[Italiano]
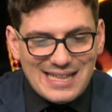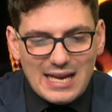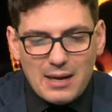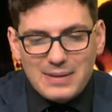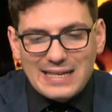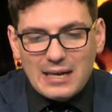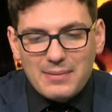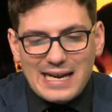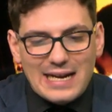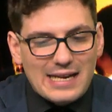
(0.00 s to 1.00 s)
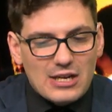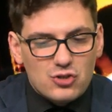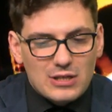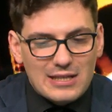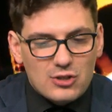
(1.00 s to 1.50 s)
Si indaga per capire la
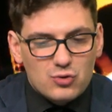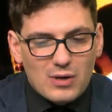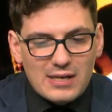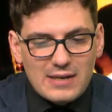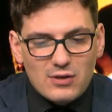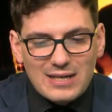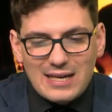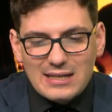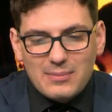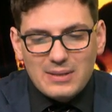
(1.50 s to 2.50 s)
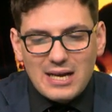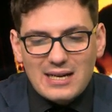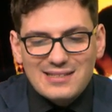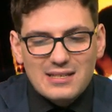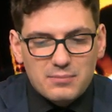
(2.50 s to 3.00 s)
ragione del suo arrivo nella
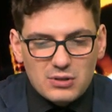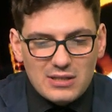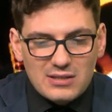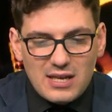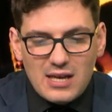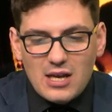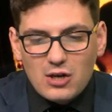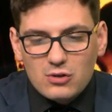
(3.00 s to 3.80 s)
capitale e se potesse